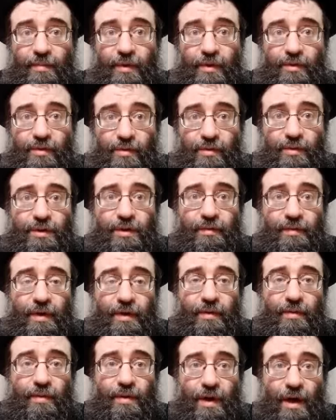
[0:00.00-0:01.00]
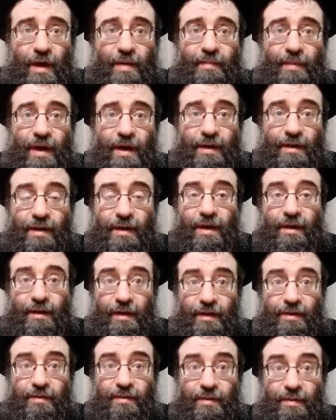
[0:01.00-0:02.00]
прислуживали у храма, они как
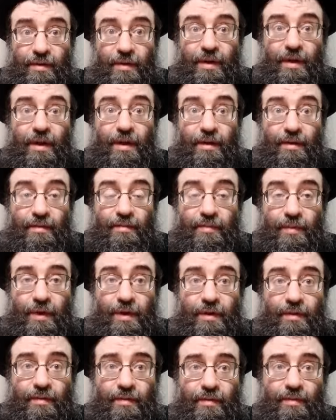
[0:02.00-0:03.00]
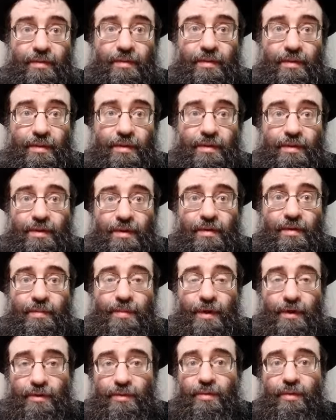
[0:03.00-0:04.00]
раз э, были, ну, э, делали
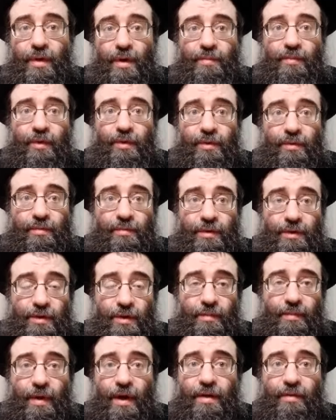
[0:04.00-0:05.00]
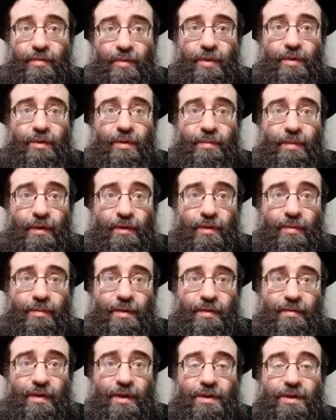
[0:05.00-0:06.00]
простую работу, черпали воду и
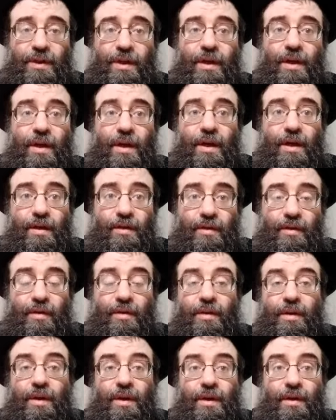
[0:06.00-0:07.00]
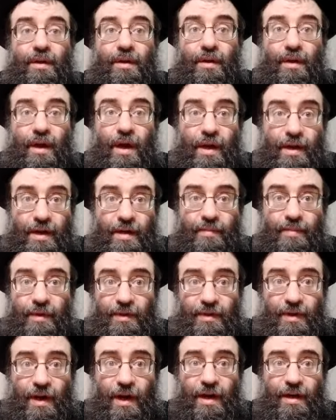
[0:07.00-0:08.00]
подобные вещи, то они
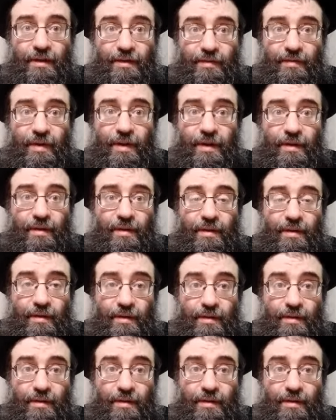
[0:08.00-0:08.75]
потеряли свои